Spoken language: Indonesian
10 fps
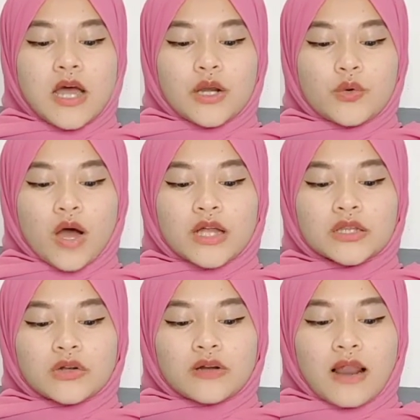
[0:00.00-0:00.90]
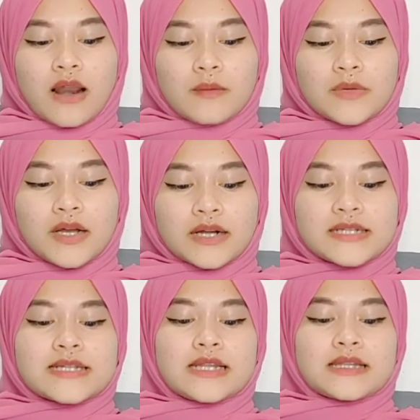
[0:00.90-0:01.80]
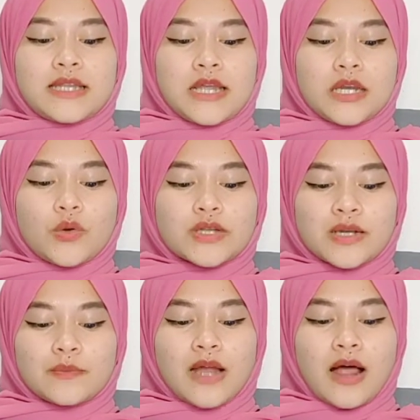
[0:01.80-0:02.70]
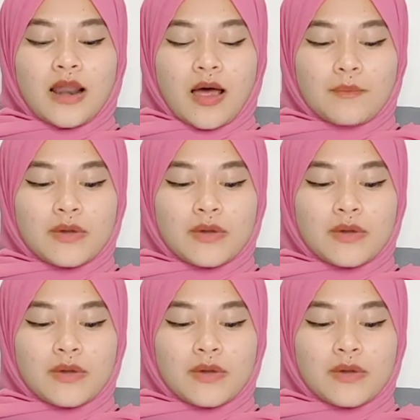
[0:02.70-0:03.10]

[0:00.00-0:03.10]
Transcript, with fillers: dua kantong dalam dengan resleting, dua slip dalam,